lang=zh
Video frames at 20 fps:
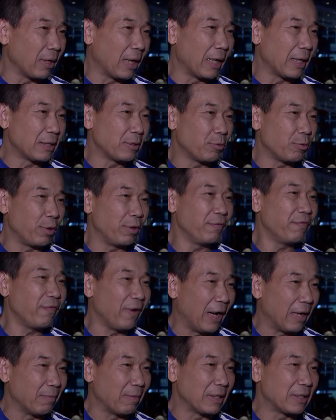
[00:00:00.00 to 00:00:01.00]
了，违
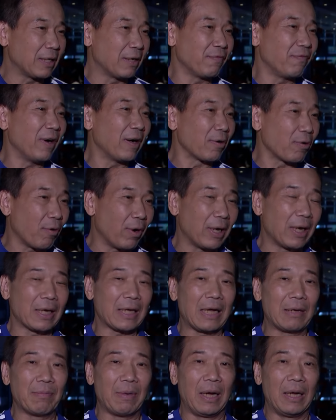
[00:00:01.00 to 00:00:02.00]
法嘛，这样放宽了
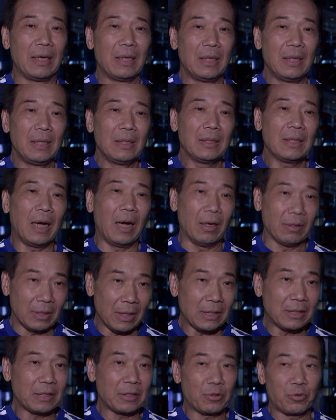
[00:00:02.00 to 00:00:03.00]
干嘛？好，
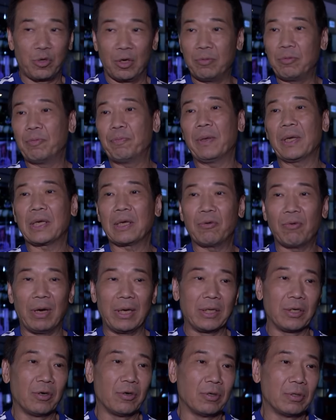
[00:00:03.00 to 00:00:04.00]
那你全部变更
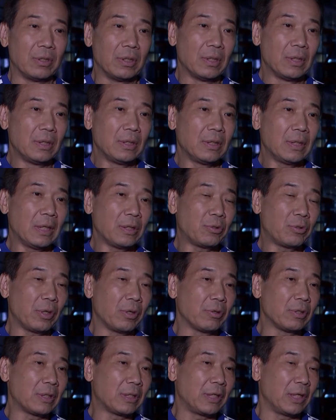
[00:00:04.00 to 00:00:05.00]
完以后，那
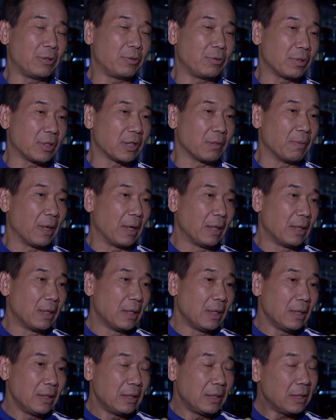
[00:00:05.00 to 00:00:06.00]
最后的结局是什么？
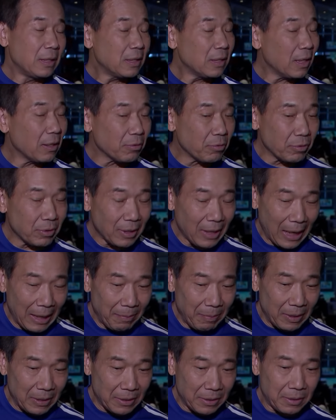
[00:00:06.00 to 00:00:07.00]
你知道
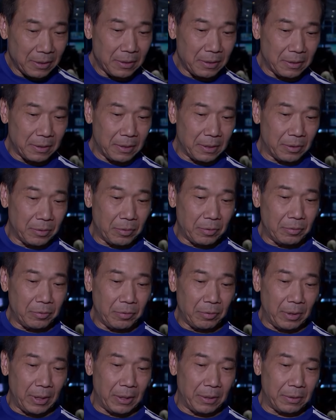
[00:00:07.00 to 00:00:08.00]
台北市的
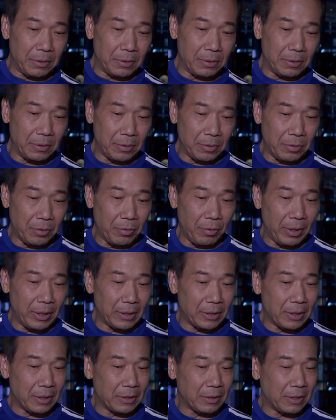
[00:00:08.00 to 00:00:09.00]
都委
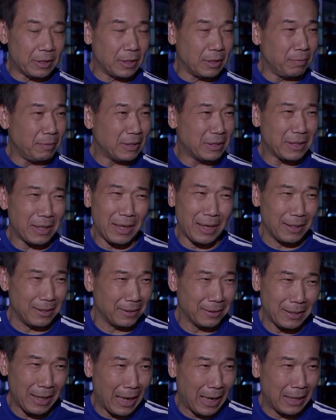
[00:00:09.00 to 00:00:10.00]
会的执秘是很
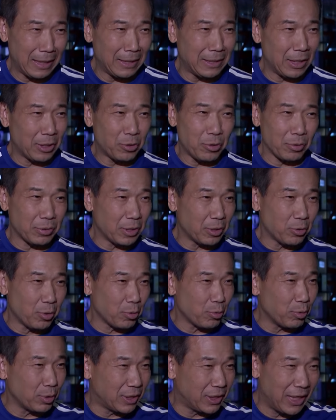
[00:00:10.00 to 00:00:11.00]
大，一年动辄
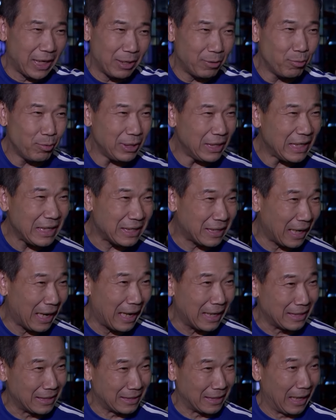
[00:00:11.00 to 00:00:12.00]
通过千亿的
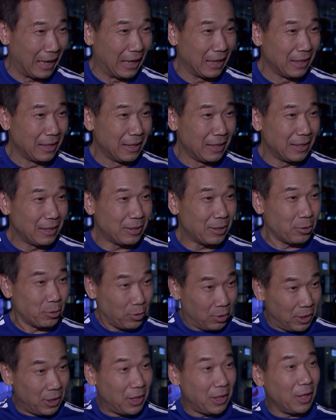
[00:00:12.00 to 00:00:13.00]
案子。
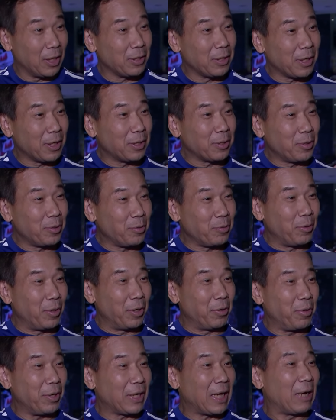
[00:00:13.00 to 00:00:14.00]
一定要那个委
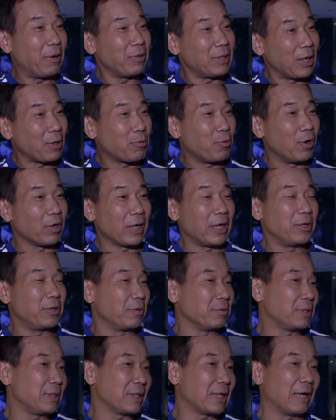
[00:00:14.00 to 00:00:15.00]
员会开会才过，给
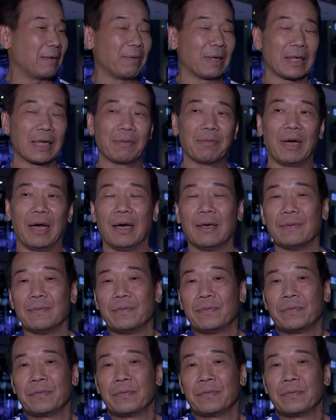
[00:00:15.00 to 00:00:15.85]
容积干嘛干嘛哈？